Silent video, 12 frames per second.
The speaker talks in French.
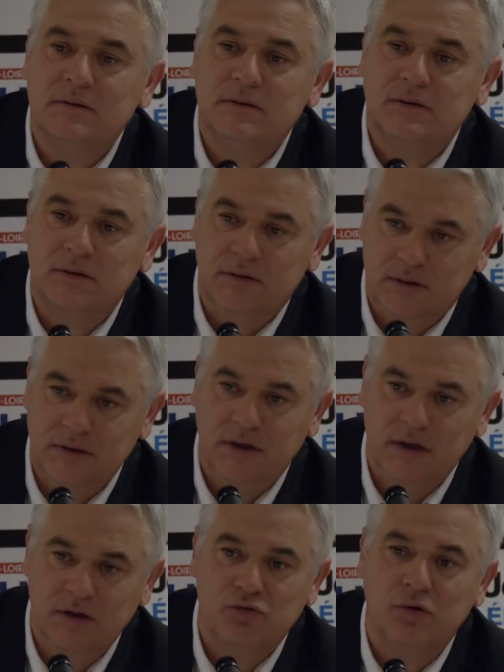Parce qu'il
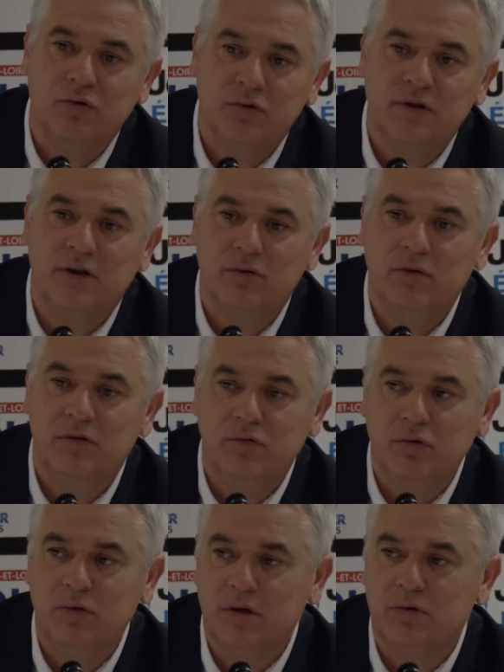y a un joueur de très haut
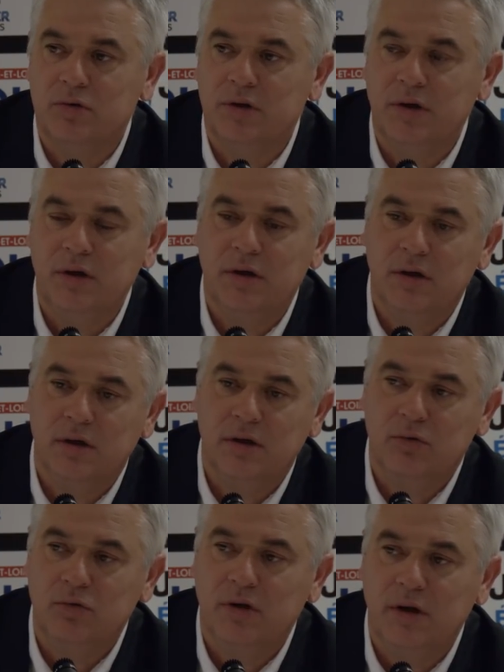niveau d'un côté et
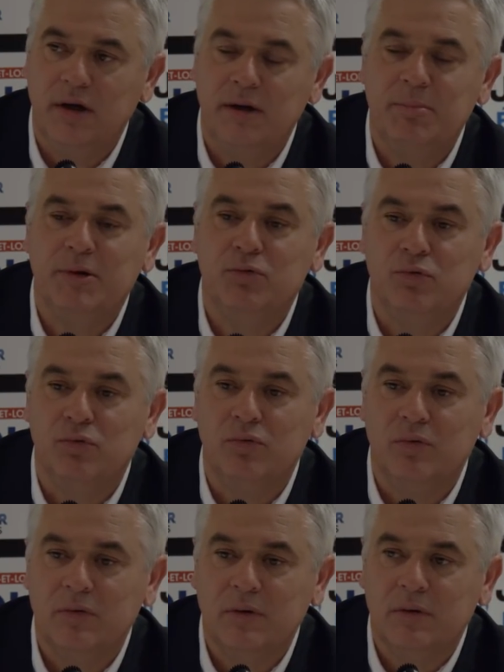un autre qui ne l'est pas du
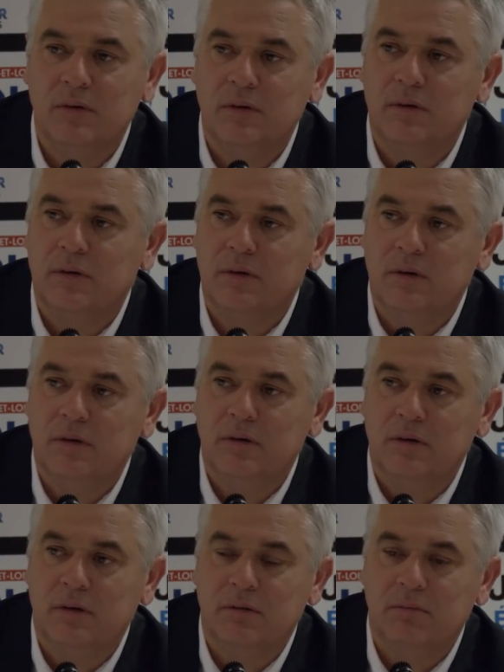tout.
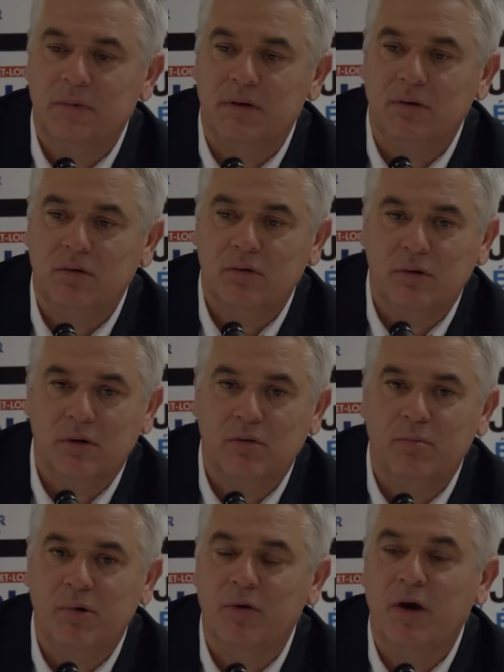Mais tant qu'il ne
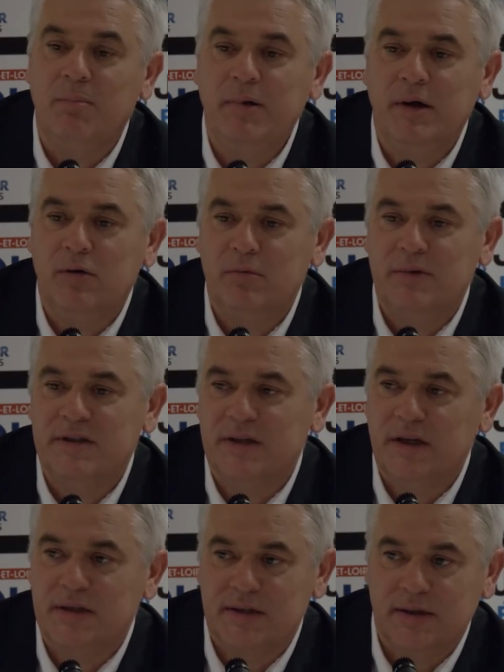comprendra pas que le
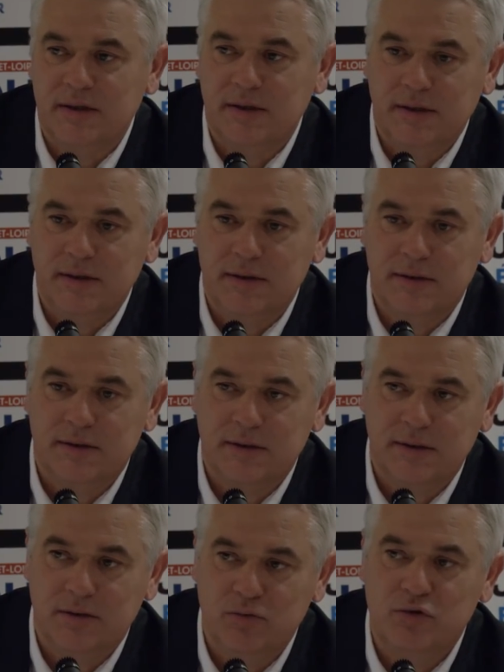basket, c'est
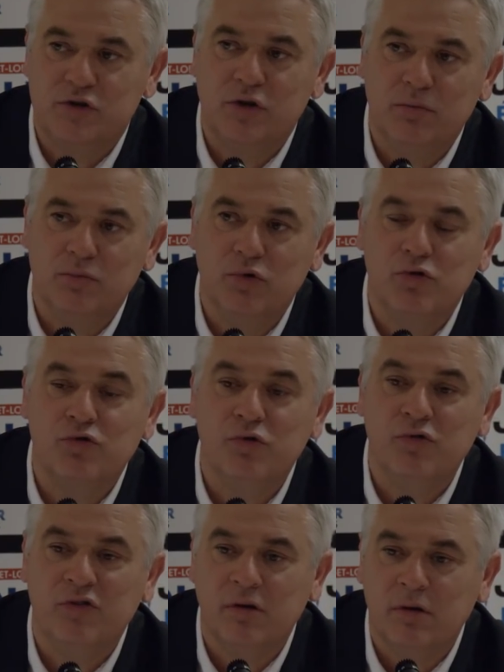une somme de
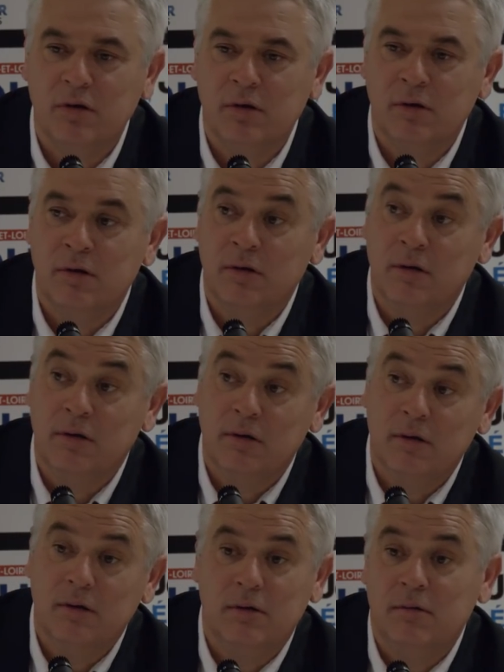choses,
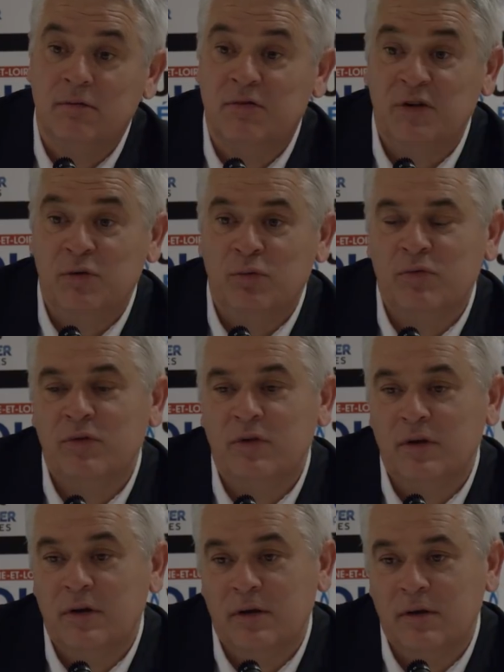sinon
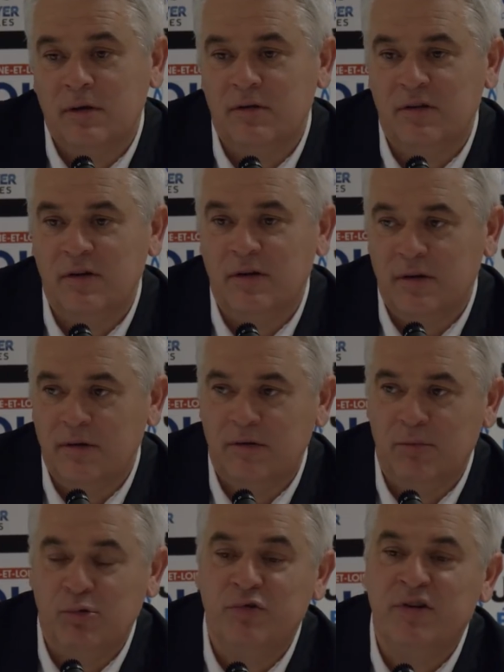c'est
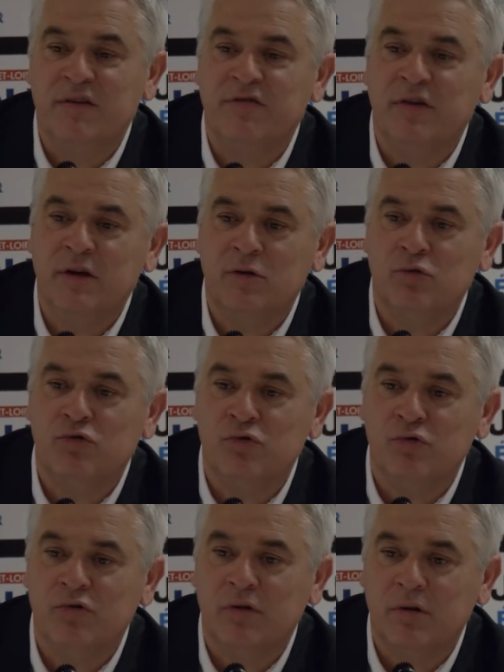plus un frein qu'autre
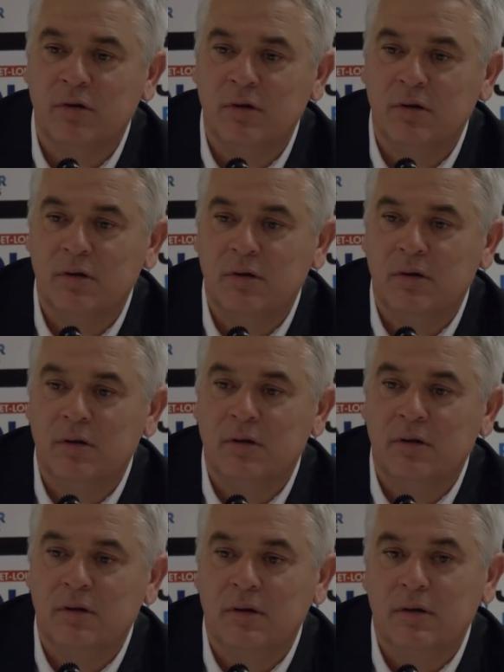chose.
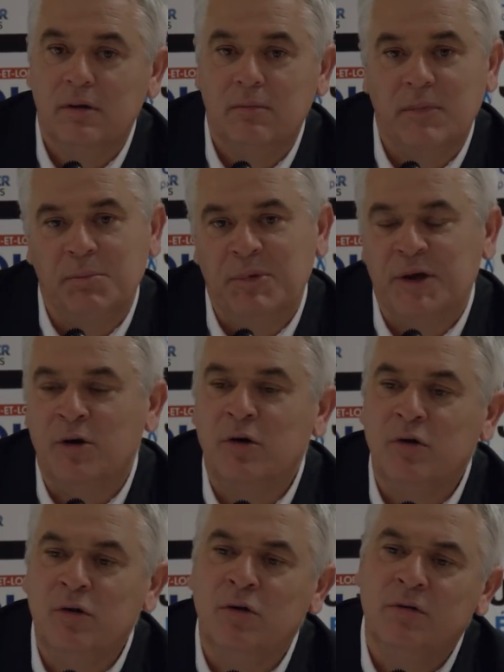Mais
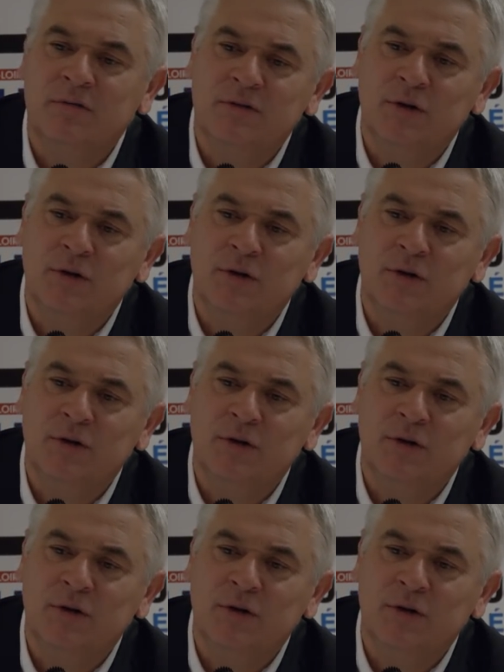Peacock, non.